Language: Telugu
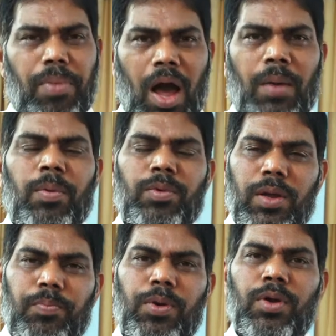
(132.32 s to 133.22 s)
పాపము
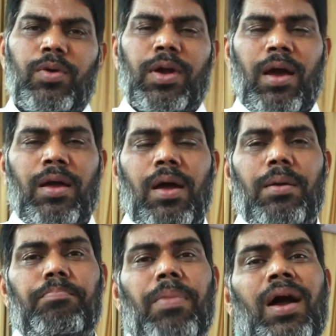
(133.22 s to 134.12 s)
ఎప్పుడు కూడా
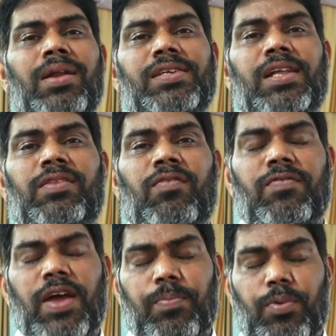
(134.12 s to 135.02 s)
బానిసత్వం
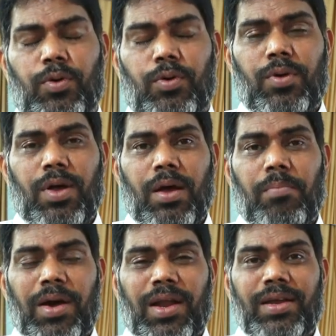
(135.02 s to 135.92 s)
వైపు
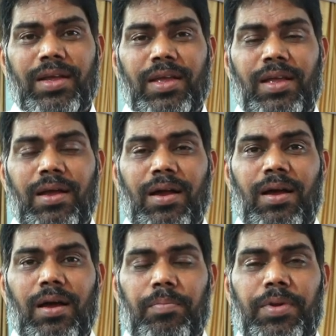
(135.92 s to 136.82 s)
మనల్ని
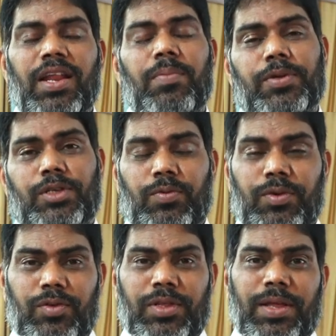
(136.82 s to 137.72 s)
ప్రేరేపిస్తూ
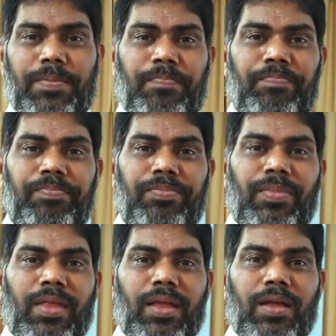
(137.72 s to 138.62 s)
ఉంటుంది
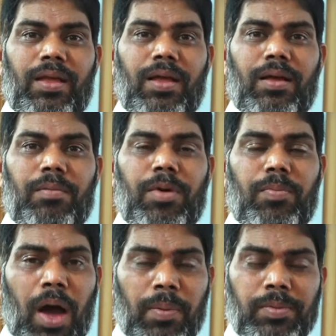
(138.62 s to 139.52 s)
మా
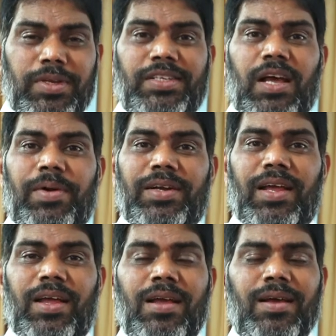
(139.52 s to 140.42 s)
పాపం
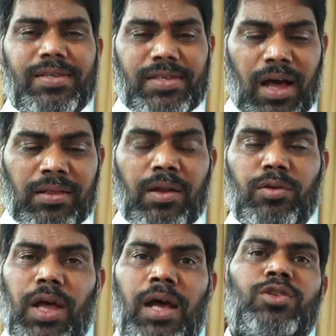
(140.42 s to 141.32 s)
చేశామంటే
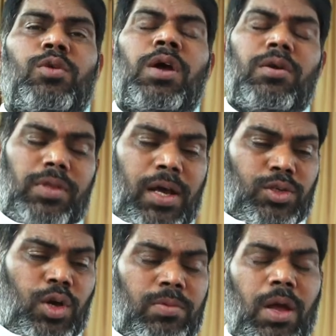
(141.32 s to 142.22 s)
సాతానుకు దాసోహం
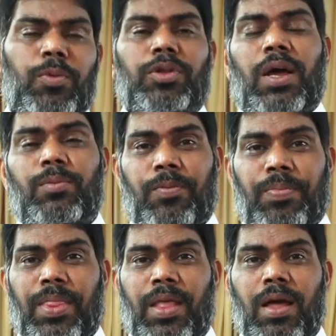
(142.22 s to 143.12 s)
దాసోహమైపోతాము
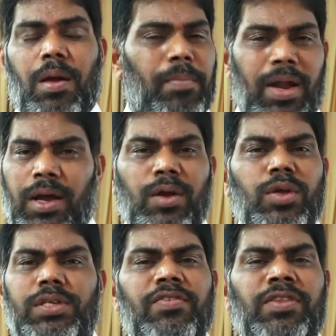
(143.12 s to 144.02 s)

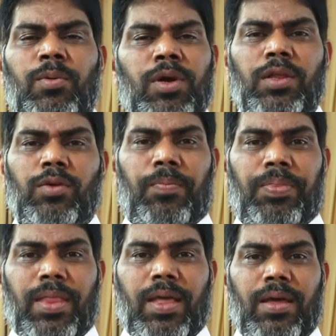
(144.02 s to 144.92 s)
మనకంటూ జీవితం ఉండదు
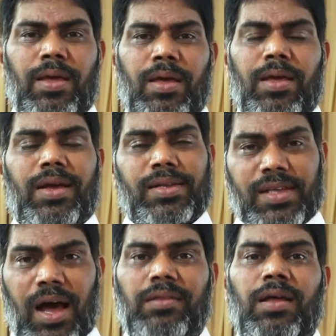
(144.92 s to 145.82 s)
ఇక
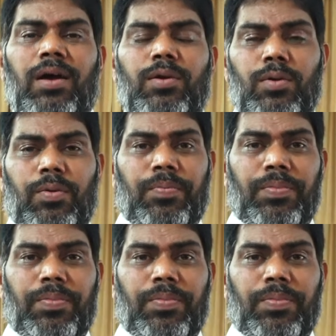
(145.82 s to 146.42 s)
సాతాను